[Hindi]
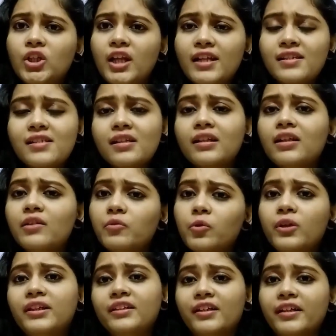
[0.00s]
तो लेट्स सी कि
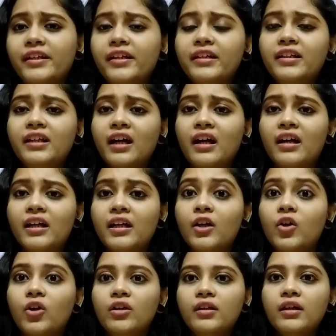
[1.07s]
वो इंग्रेडिएंट क्या है
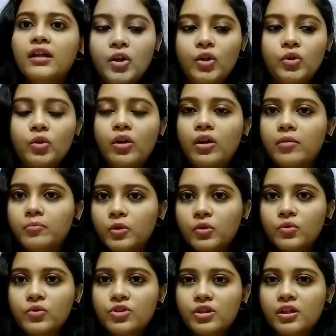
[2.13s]
और तो हम
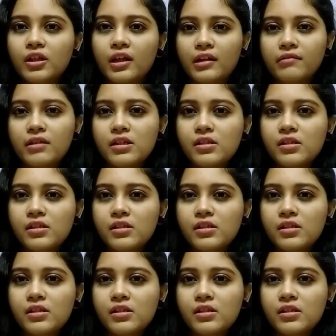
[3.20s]
लोग कुछ डी